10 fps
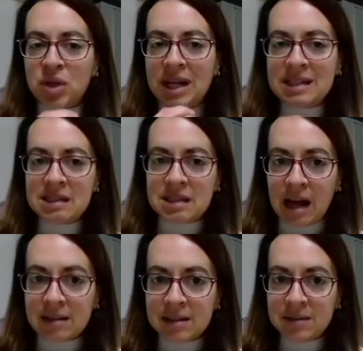
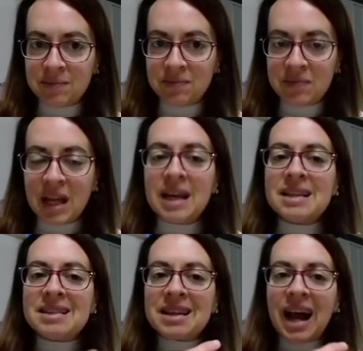organizzati
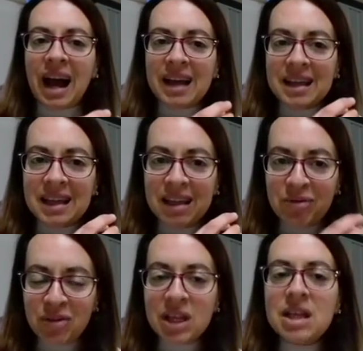tra i
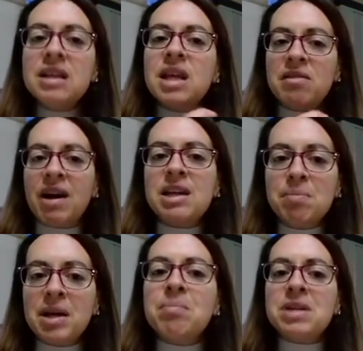figli dei vari
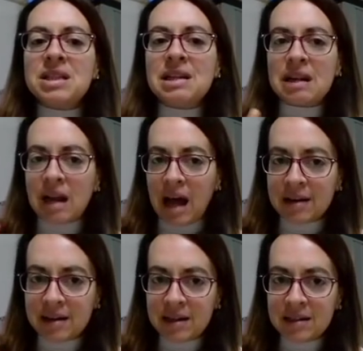membri del
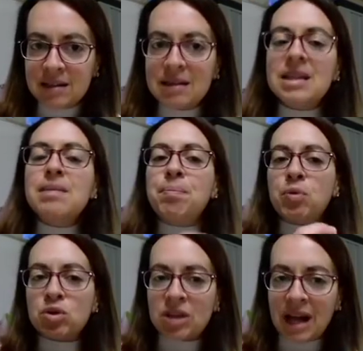clan di
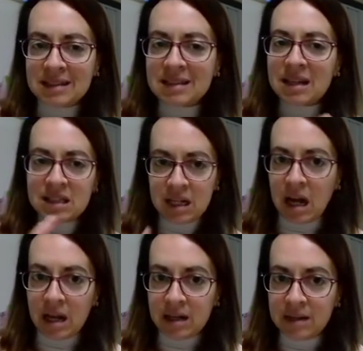importanza
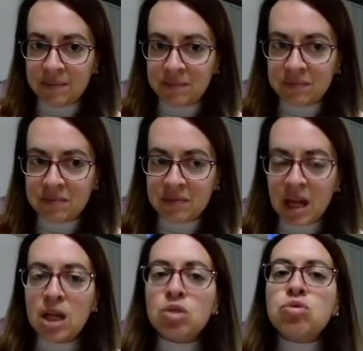radicale.
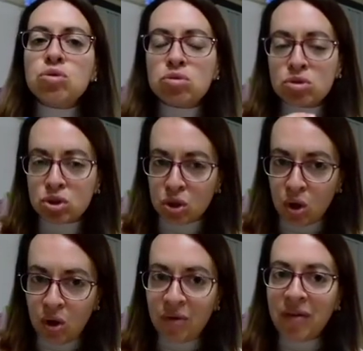Tutto
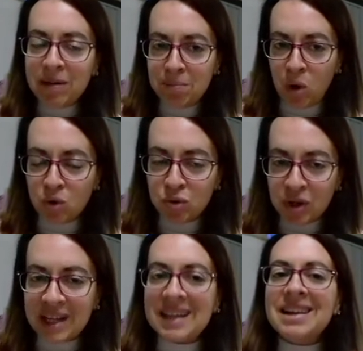ciò fa in modo
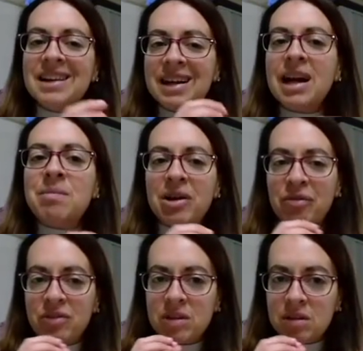che il legame
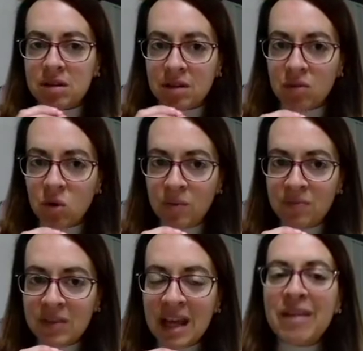
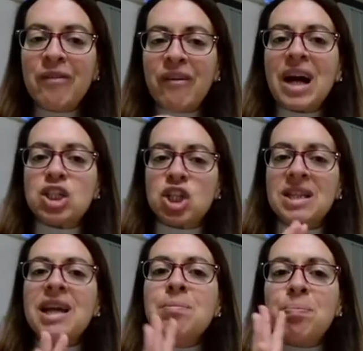affettivo faccia
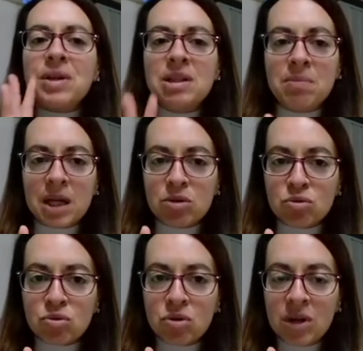da
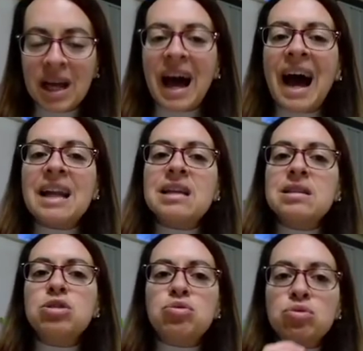impedimento alla
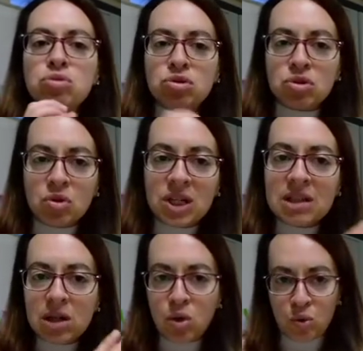
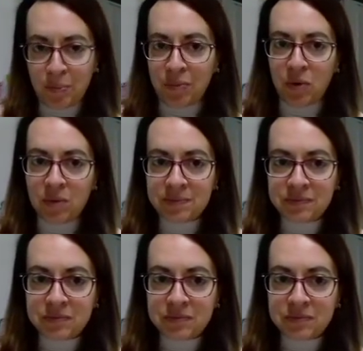distruzione del gruppo.